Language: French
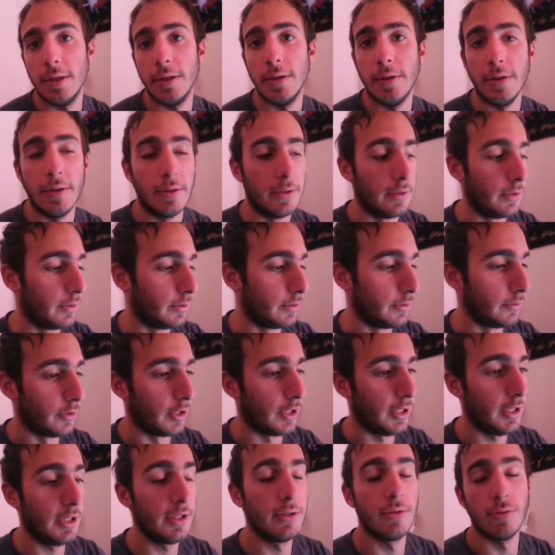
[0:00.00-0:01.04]
Euh,
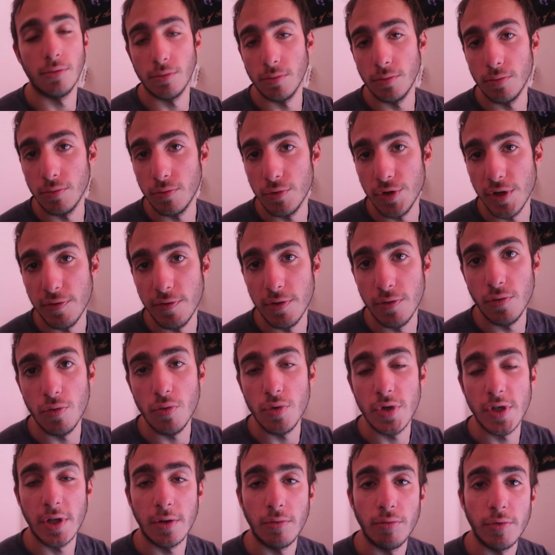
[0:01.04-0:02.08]
voilà, donc vous avez
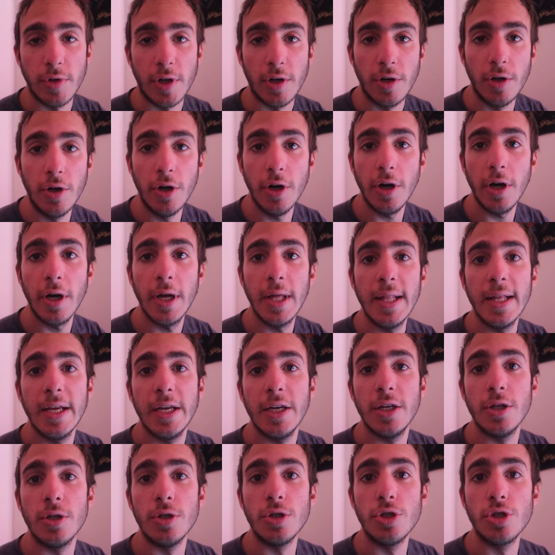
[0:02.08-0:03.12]
vu ça tout à l'heure.
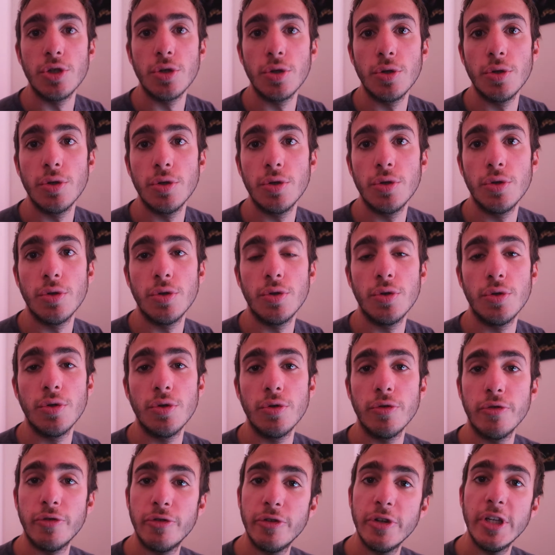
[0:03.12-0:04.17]

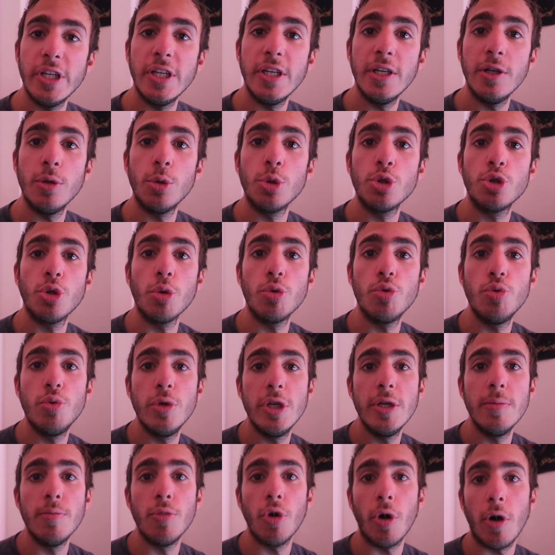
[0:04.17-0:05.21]
Je vais
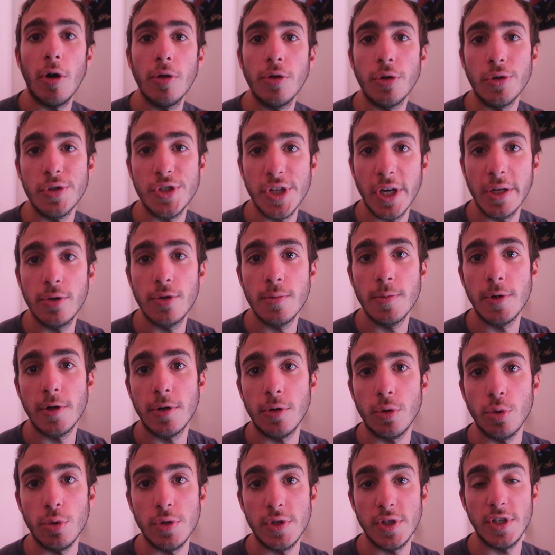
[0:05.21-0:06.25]
aujourd'hui me rendre
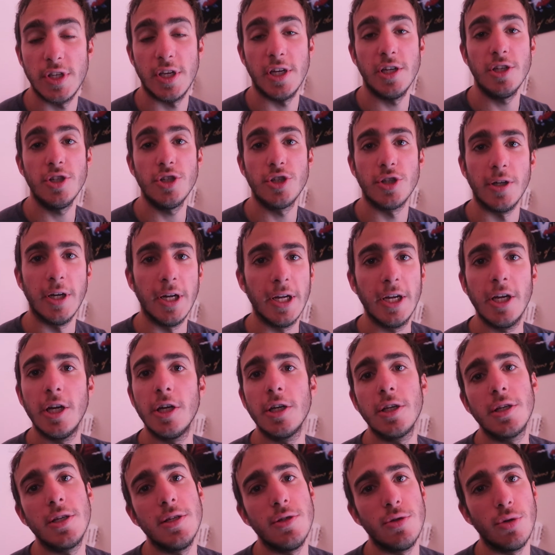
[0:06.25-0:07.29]
directement au siège
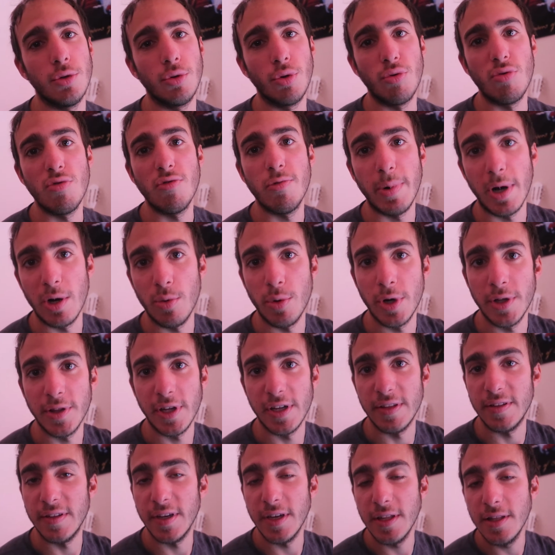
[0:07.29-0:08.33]
qui se trouve pas loin
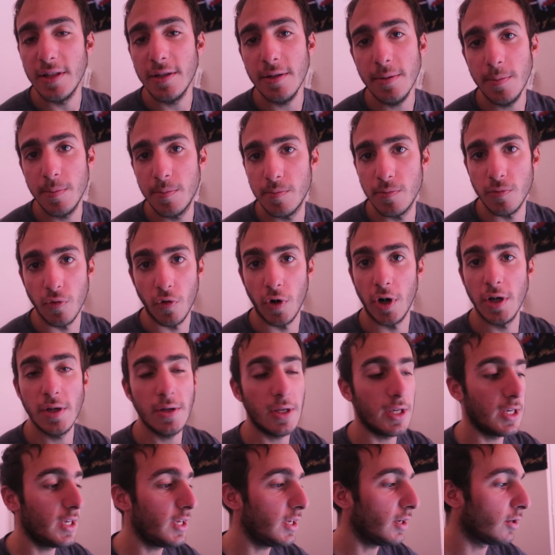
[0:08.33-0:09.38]
d'Athènes.
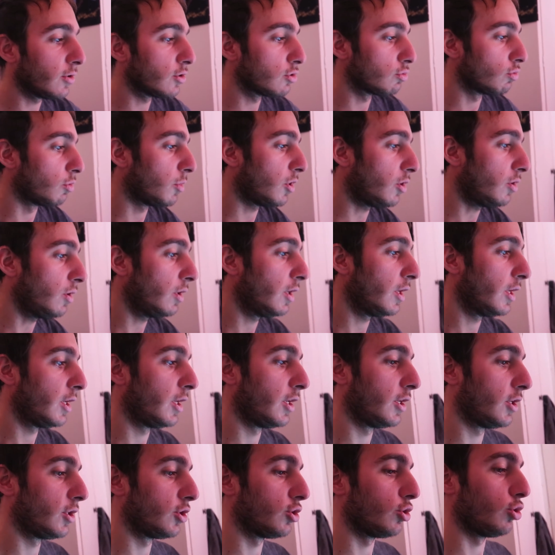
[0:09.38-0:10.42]
Et en ce moment,
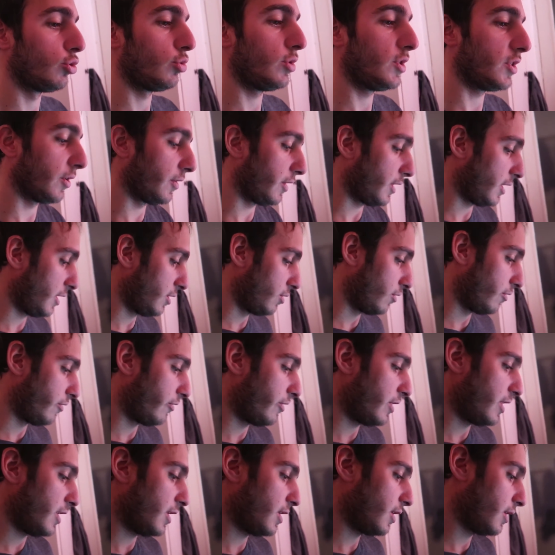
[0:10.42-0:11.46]
je suis en train de
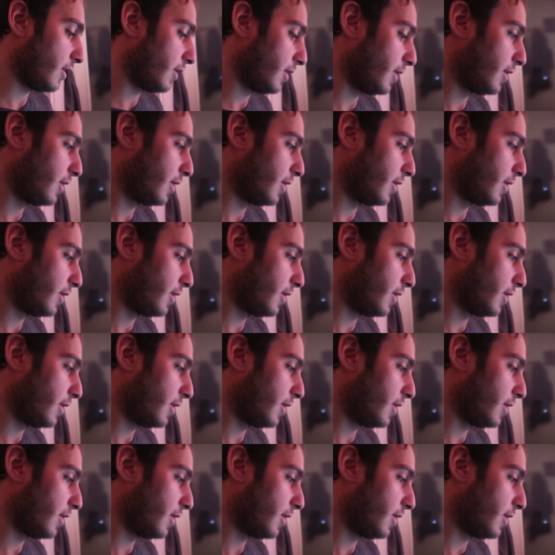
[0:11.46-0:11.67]
faire